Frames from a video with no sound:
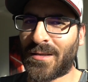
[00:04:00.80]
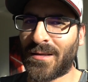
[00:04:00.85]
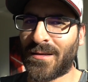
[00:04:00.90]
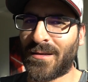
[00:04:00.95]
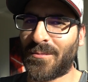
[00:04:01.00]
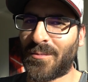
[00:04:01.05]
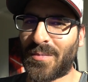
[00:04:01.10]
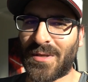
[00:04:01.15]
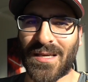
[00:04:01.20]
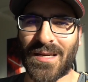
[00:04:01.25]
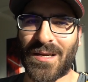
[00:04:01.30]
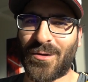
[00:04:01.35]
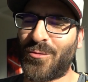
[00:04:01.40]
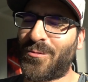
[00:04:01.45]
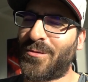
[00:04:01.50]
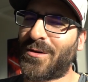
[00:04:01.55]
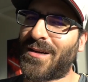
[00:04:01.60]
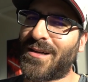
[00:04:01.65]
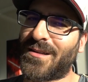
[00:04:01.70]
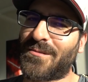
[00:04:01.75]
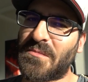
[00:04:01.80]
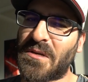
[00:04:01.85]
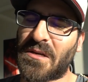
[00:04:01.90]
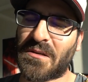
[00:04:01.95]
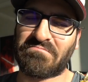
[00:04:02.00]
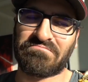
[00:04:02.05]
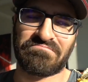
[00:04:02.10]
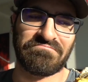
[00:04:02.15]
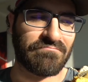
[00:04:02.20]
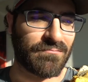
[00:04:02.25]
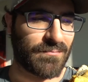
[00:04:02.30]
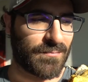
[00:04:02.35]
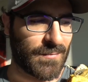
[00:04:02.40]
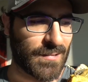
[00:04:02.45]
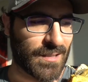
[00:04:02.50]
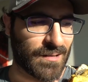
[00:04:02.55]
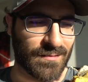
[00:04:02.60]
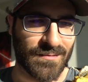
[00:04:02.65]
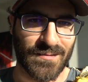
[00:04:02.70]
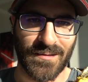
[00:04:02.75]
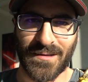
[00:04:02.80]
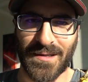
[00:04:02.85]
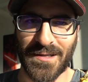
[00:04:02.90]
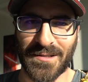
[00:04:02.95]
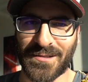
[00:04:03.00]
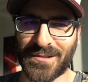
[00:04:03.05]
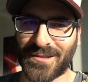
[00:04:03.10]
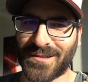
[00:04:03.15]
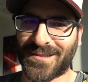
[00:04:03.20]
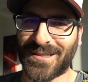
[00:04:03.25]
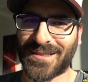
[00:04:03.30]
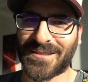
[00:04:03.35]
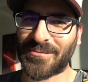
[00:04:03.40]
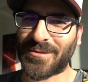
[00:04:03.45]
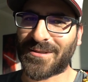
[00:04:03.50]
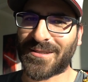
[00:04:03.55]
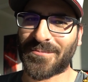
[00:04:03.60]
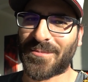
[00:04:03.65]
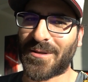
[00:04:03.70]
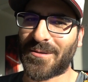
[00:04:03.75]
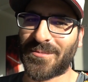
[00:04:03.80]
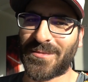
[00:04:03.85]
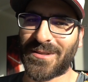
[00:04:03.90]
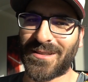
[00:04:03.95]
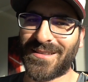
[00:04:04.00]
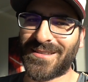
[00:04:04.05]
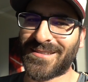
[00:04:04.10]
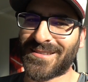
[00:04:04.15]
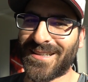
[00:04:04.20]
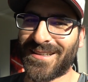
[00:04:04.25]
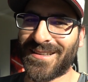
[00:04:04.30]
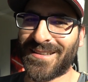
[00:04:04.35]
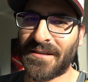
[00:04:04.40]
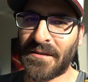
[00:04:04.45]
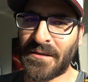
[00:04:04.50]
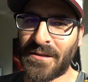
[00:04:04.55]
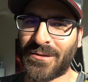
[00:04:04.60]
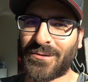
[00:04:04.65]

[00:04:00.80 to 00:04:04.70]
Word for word: ki bir yere yumruk atmak yalnızca geçici saçma sapan bir şey.